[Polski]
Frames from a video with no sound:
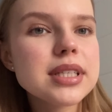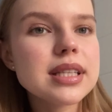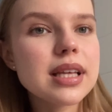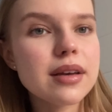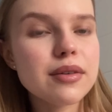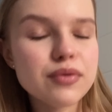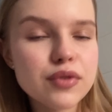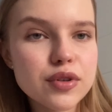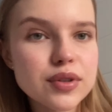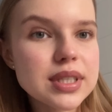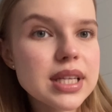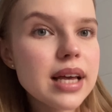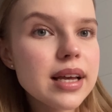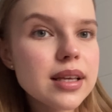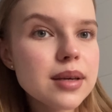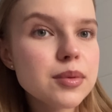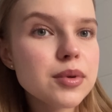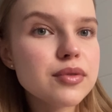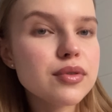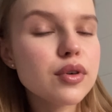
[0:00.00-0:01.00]
z takim
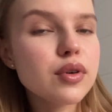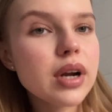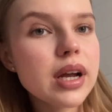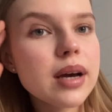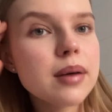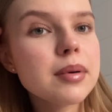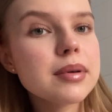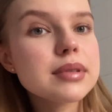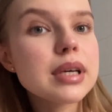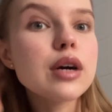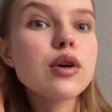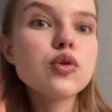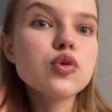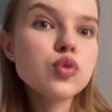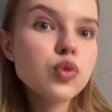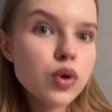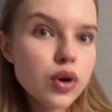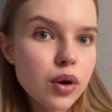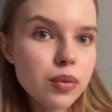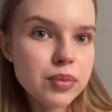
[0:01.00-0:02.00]
wiązaniem i w ogóle ja mam taką
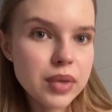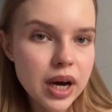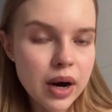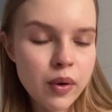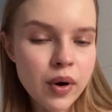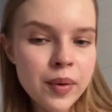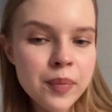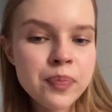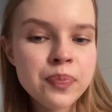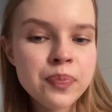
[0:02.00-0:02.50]
długą białą,